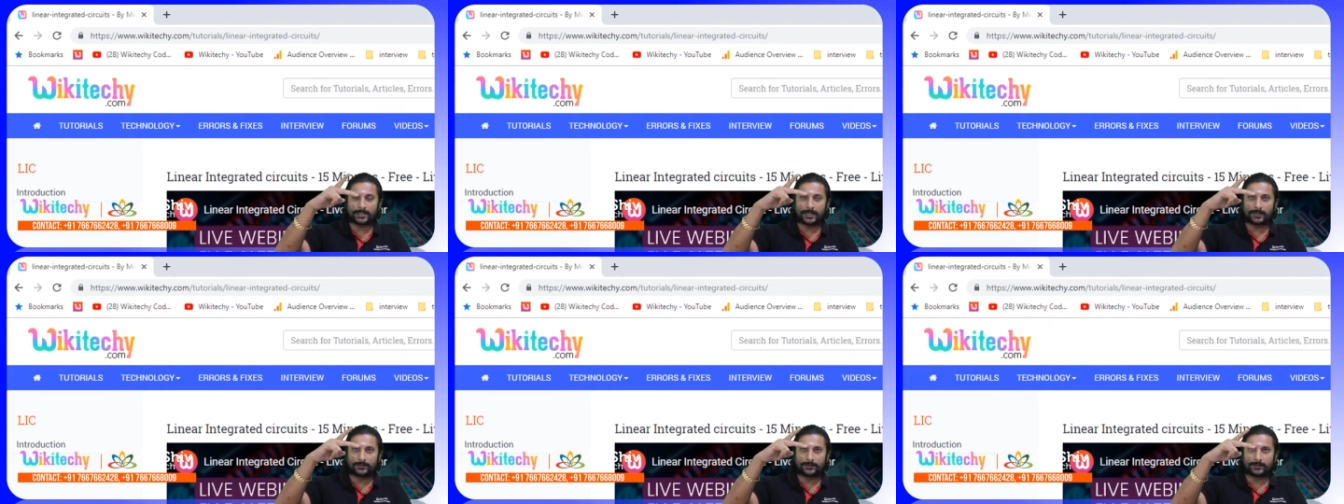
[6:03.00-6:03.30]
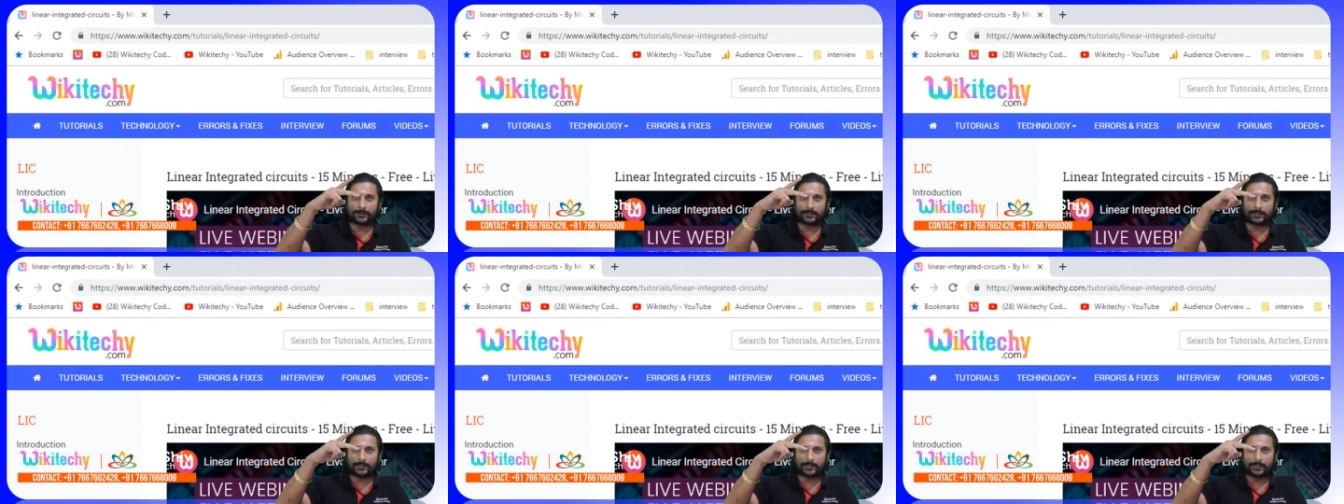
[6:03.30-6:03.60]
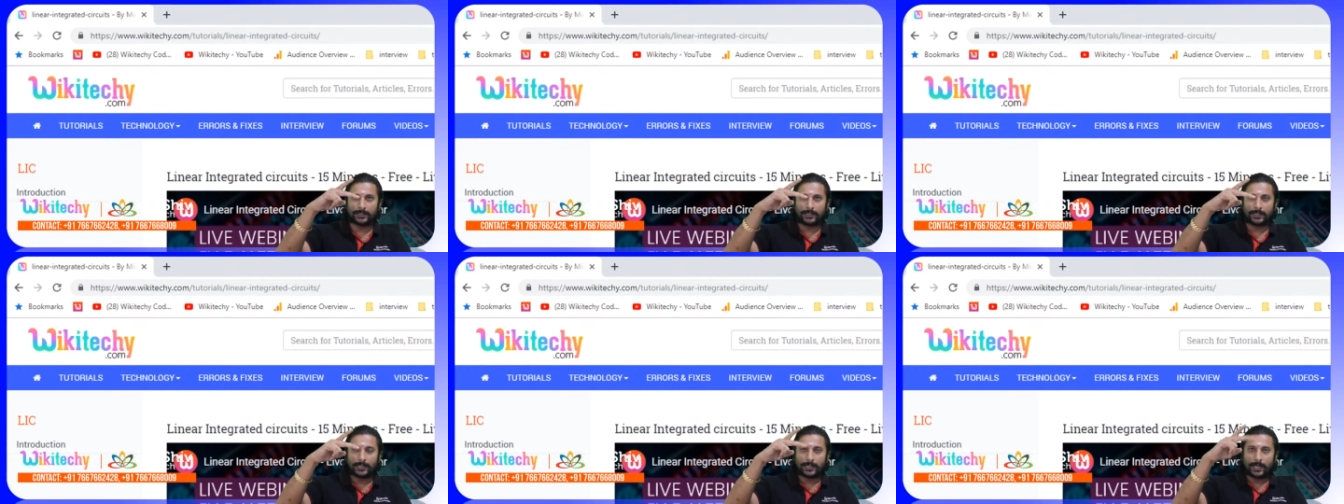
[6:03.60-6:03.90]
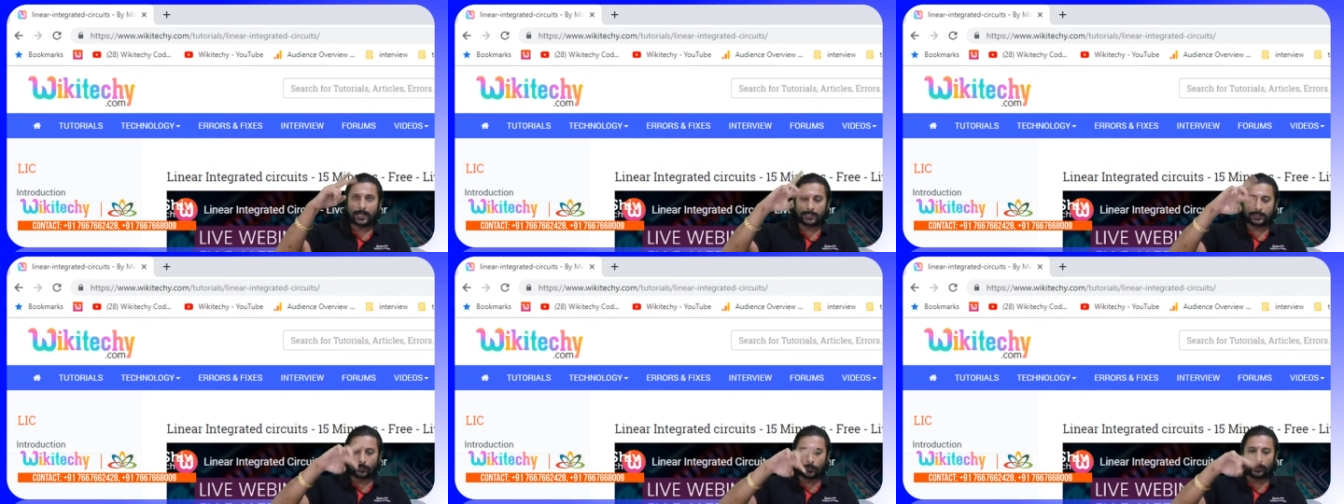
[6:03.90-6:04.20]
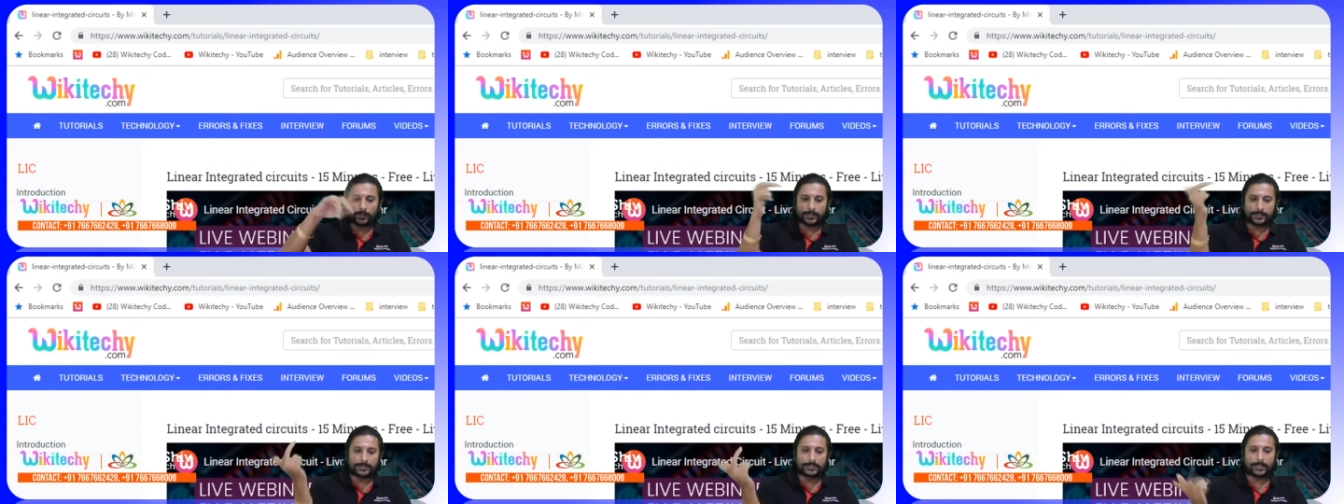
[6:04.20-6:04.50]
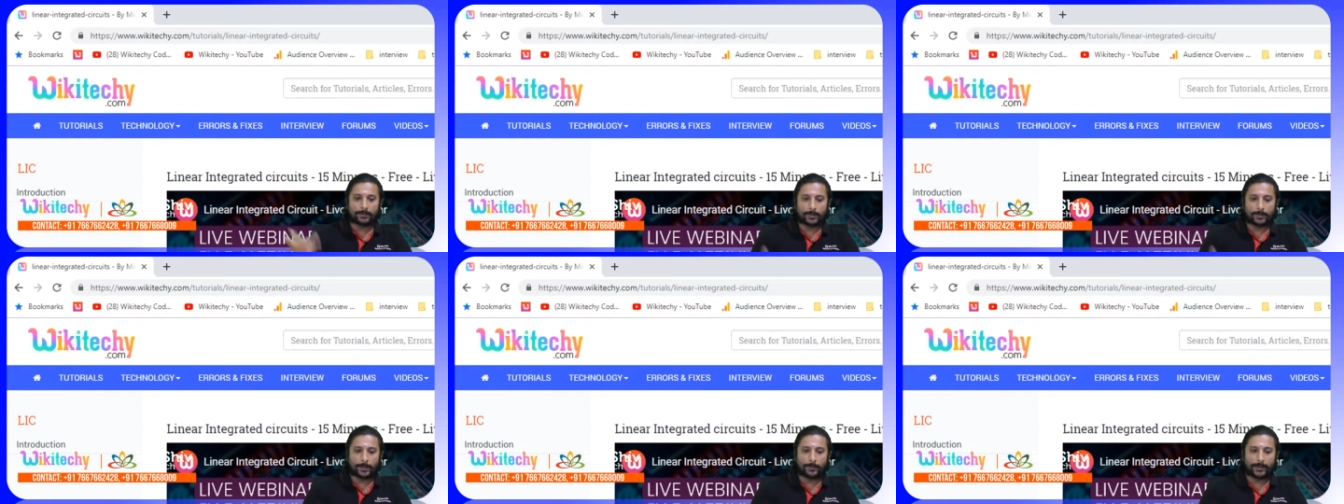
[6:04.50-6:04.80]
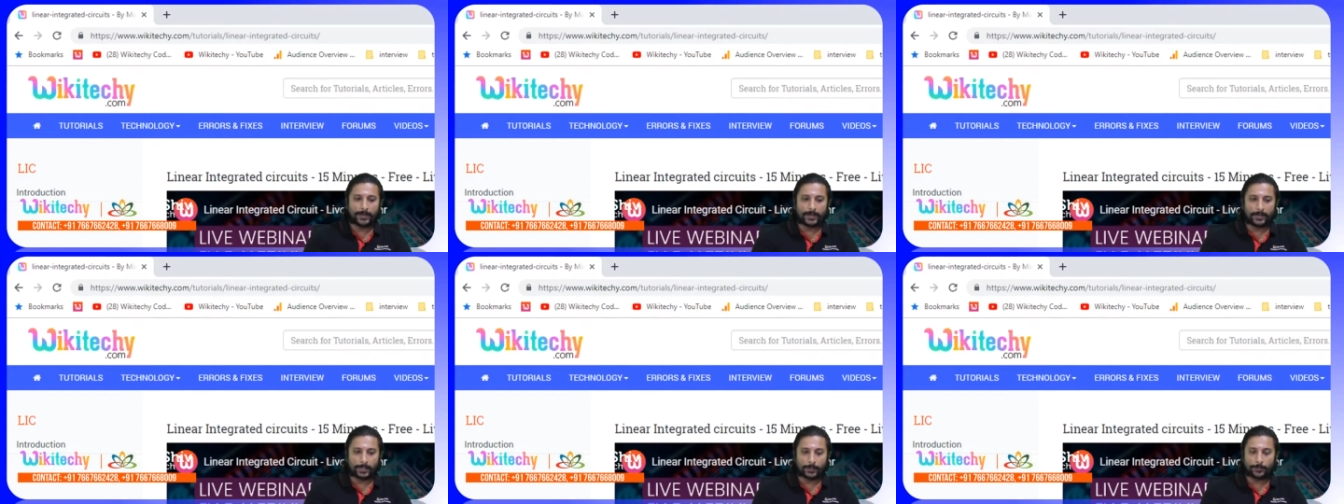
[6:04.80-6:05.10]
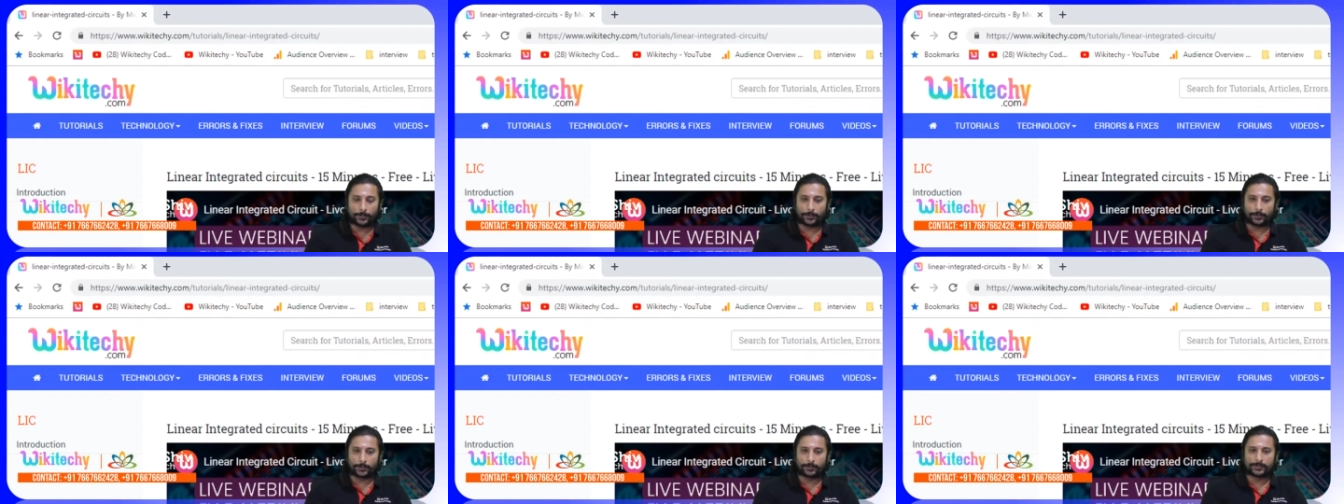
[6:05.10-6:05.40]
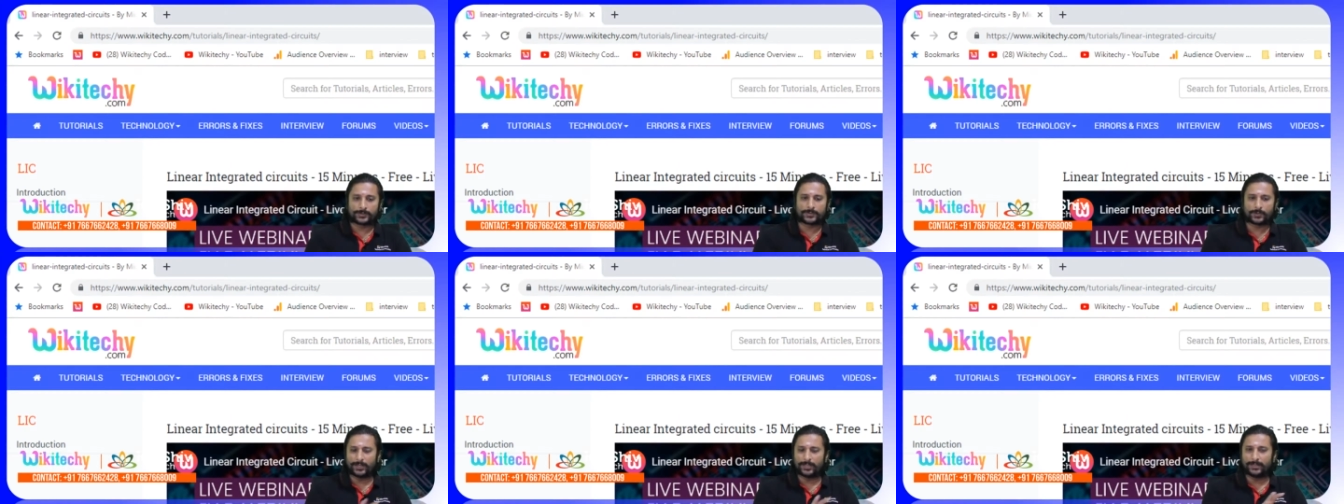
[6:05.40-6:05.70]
வந்து அந்த வோல்டேஜ் வந்து நம்ம எப்படி எடுக்க போகிறோம் ஸோ